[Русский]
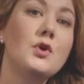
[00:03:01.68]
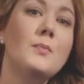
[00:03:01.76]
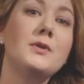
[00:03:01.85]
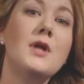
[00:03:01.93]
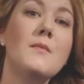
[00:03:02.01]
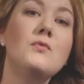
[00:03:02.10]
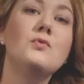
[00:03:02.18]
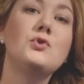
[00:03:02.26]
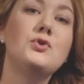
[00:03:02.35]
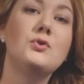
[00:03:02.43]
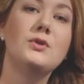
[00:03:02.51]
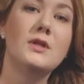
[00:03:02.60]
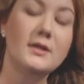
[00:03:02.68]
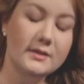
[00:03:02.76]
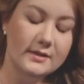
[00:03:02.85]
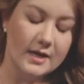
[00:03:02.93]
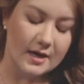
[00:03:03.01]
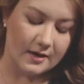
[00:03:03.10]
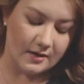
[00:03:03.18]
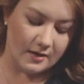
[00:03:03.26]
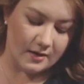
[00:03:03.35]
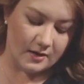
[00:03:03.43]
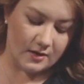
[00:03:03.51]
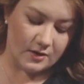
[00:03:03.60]
все потому, что иногда
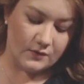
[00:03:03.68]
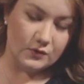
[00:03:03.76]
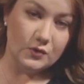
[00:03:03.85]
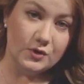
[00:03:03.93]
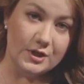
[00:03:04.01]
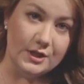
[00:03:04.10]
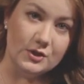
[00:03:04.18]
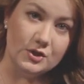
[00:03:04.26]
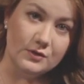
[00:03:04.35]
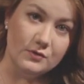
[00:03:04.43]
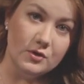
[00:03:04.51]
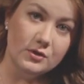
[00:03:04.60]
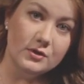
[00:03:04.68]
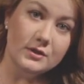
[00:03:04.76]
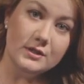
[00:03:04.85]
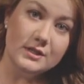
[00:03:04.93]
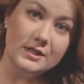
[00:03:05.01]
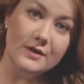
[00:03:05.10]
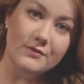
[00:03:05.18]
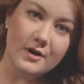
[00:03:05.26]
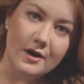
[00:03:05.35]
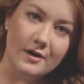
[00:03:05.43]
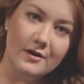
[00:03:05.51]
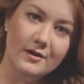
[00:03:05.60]
внутри живет
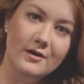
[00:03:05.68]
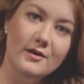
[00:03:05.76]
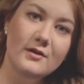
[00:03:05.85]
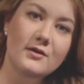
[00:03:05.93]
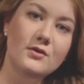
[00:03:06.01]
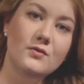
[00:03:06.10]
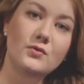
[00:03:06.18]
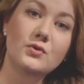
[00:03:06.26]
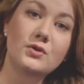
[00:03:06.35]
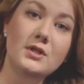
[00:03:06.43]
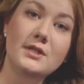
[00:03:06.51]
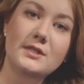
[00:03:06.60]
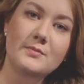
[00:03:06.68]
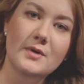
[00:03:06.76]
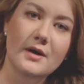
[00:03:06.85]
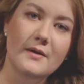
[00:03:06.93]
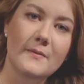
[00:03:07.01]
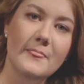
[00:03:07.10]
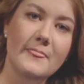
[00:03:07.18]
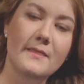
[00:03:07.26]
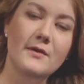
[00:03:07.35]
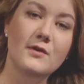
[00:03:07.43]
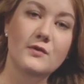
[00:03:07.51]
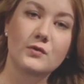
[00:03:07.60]
сова, внутри тебя,
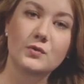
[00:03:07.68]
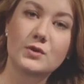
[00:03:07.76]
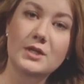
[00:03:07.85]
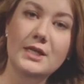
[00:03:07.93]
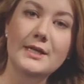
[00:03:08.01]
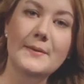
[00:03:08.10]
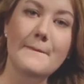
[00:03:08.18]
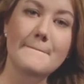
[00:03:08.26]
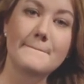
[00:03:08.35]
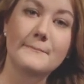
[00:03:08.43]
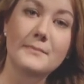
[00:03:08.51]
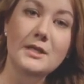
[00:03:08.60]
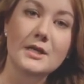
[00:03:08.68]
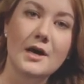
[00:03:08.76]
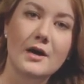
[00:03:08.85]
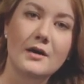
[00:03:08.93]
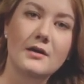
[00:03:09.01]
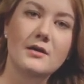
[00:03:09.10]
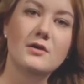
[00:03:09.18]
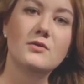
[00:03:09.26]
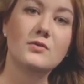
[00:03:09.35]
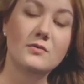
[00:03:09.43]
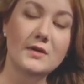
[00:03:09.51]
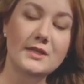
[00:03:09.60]
внутри меня
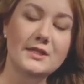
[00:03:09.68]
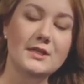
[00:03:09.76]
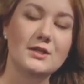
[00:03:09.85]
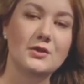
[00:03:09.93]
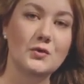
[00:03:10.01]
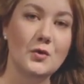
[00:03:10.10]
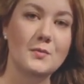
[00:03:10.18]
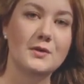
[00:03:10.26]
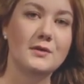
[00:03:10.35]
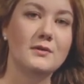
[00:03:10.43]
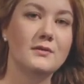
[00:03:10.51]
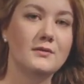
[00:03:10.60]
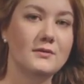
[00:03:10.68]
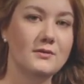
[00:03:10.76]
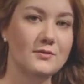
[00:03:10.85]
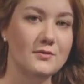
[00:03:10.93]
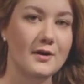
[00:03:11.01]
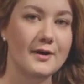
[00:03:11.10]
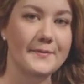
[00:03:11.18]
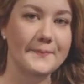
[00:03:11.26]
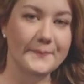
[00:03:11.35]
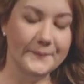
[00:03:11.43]
в квартире номер два.